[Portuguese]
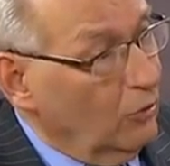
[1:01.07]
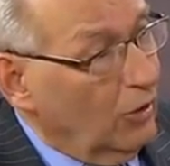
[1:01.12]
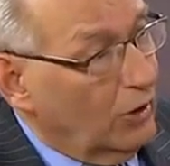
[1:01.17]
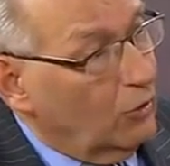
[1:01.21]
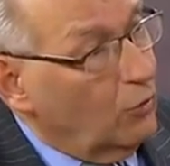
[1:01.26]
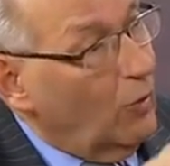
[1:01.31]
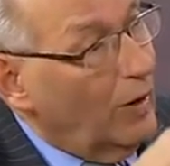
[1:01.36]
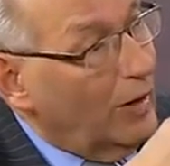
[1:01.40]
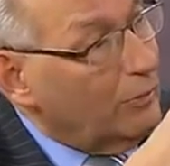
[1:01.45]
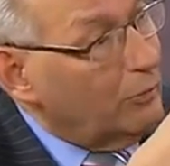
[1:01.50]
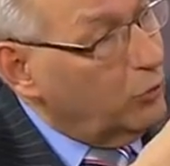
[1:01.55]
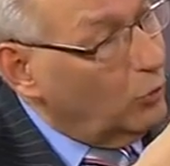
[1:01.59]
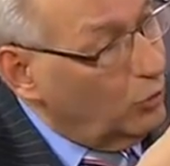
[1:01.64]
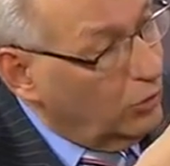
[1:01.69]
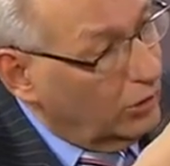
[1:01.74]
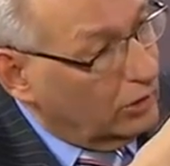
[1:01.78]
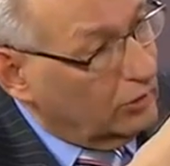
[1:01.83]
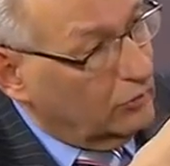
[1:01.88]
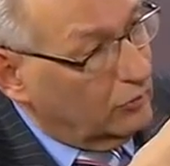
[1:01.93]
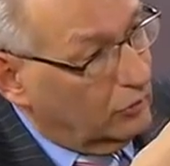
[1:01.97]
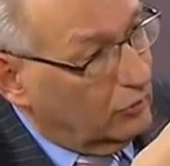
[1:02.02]
Agora, o
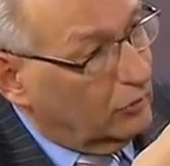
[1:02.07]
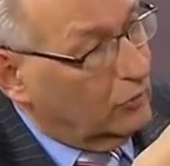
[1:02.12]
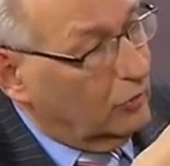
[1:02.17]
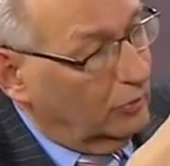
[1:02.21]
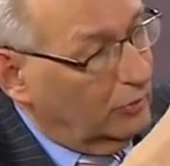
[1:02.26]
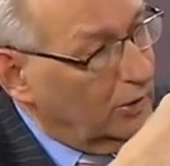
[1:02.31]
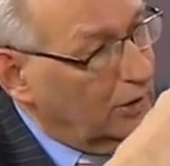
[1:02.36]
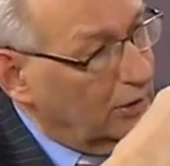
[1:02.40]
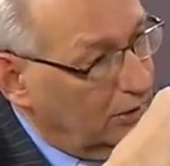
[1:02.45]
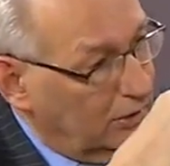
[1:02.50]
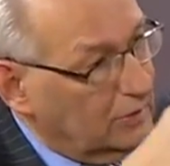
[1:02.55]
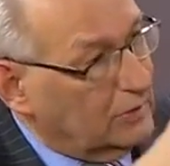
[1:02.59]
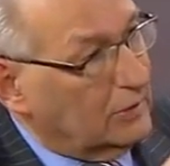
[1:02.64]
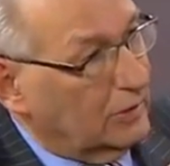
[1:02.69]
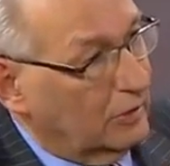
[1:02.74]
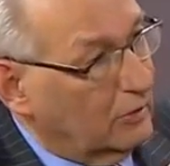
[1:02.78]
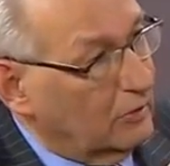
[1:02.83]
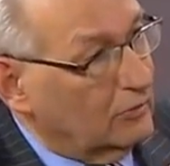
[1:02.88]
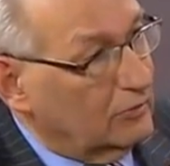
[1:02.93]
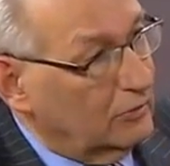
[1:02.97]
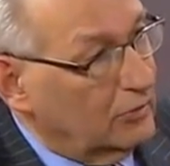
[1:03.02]
aborto, como eles
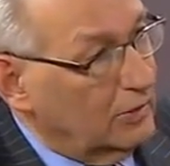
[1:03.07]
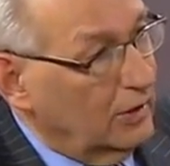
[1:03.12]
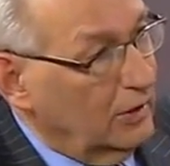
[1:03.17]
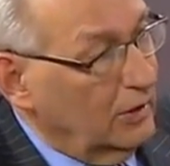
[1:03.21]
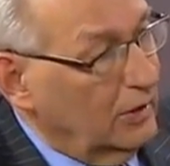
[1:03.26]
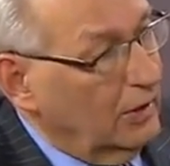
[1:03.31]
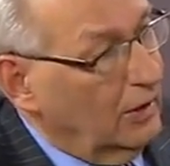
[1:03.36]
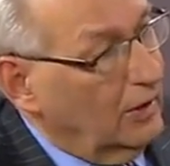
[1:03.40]
estão,